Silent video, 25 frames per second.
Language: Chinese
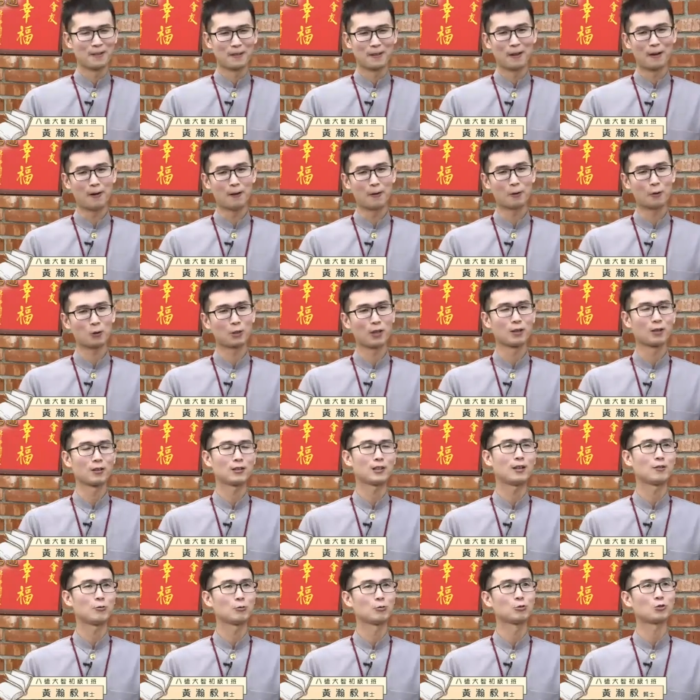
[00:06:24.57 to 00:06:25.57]
然后我登
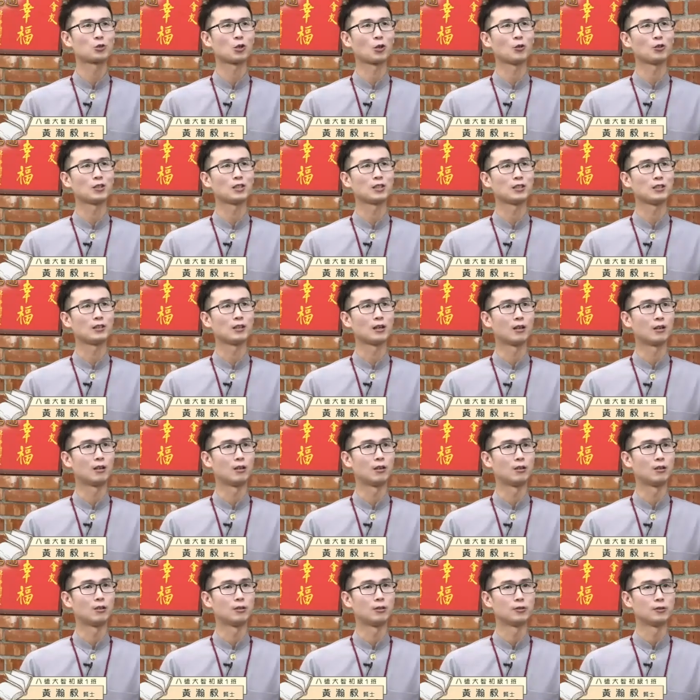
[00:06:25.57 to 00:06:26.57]
上五九一以
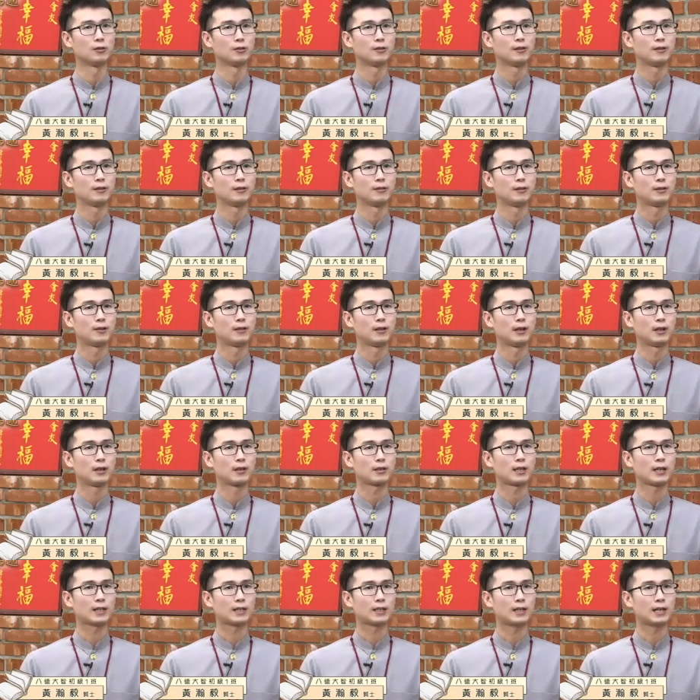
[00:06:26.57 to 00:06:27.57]
后，
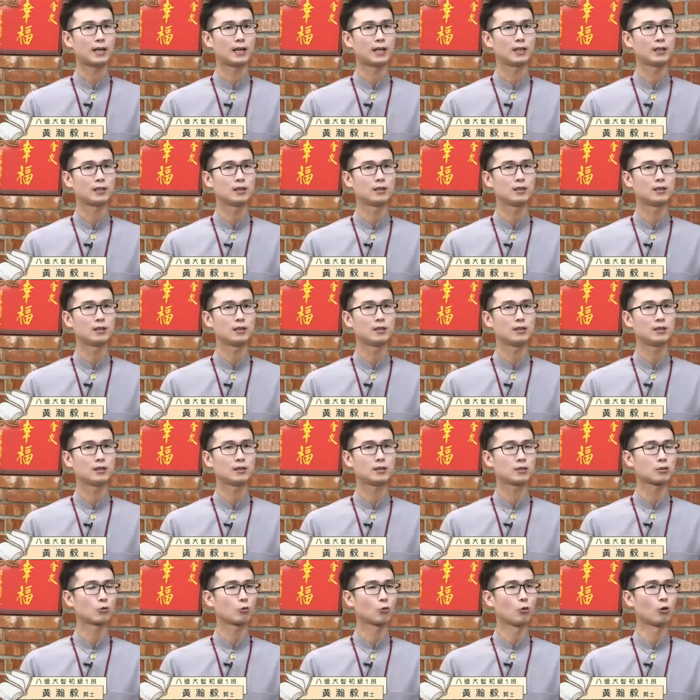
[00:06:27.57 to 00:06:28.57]
哎，大概一
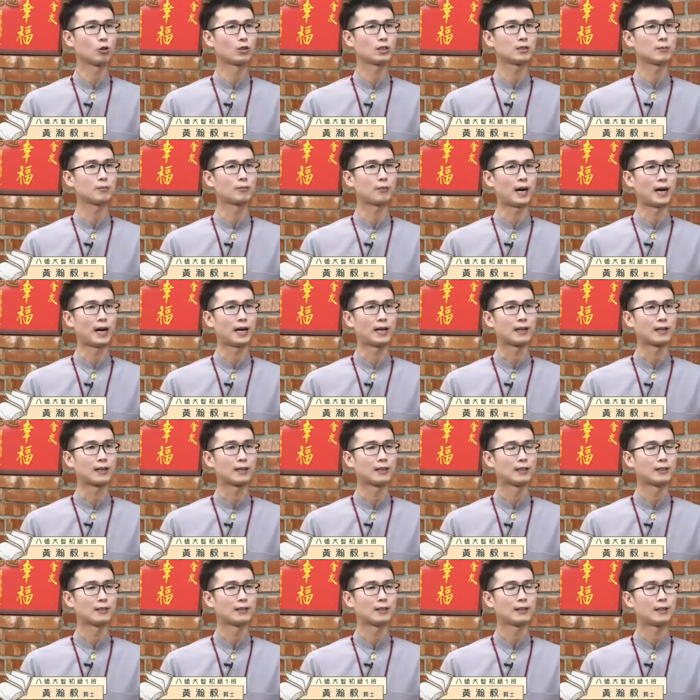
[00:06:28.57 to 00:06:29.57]
个多礼拜，
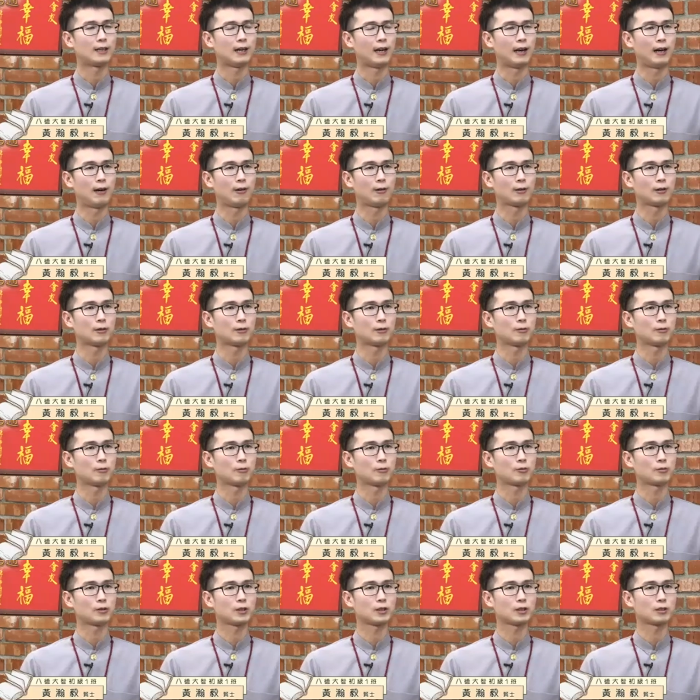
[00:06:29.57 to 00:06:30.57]
然后
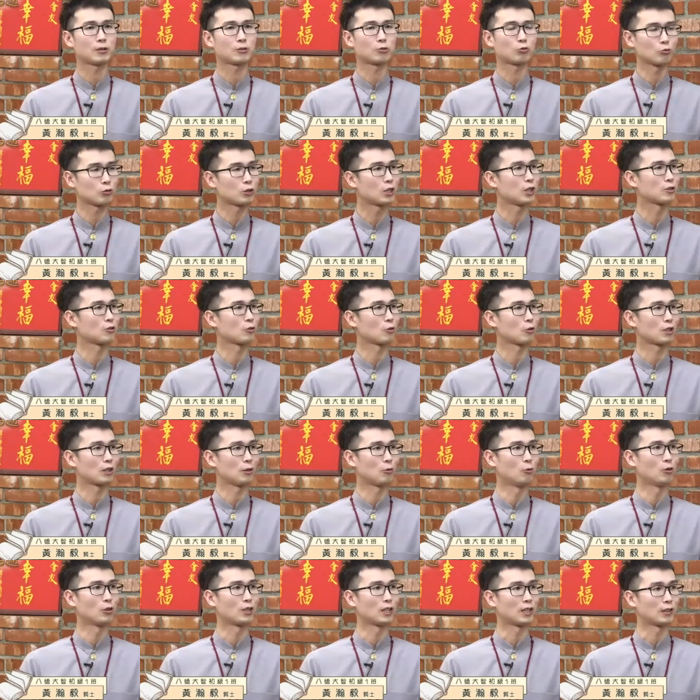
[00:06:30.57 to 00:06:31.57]
那个租客就
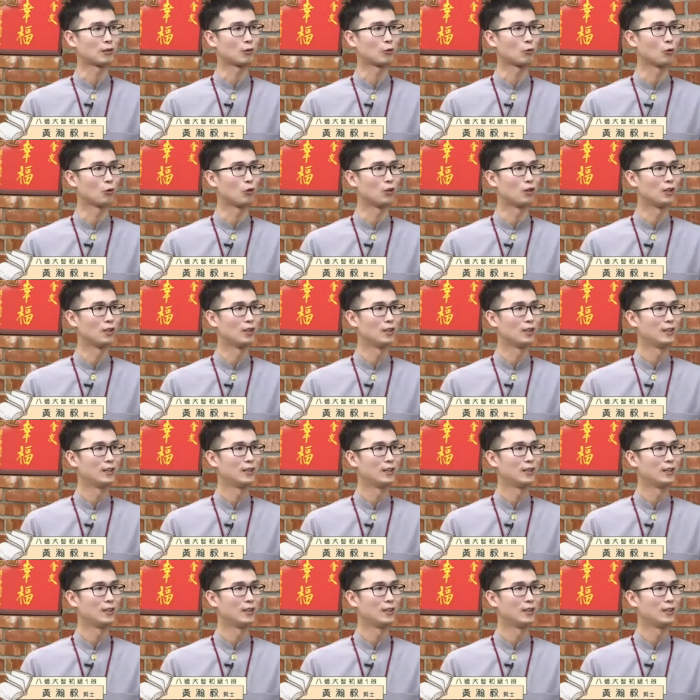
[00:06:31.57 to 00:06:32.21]
跟我联络，